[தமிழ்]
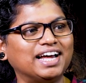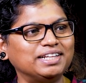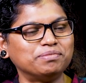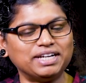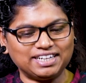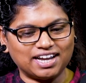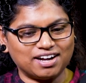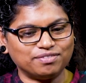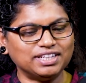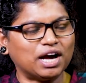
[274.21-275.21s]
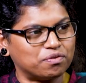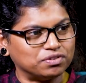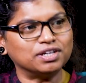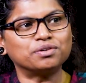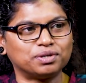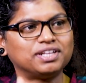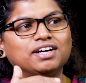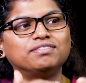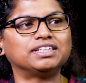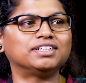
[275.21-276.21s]
அந்த மாதிரி நான் வந்து அவங்க கூட
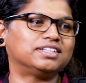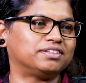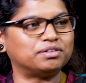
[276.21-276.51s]
தான் வந்து